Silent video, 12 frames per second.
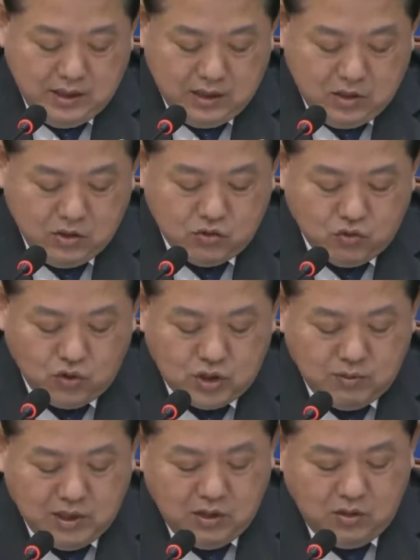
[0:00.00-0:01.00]
그
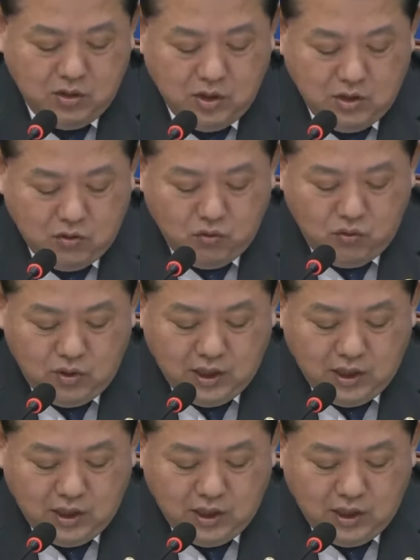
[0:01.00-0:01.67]
중심에는 윤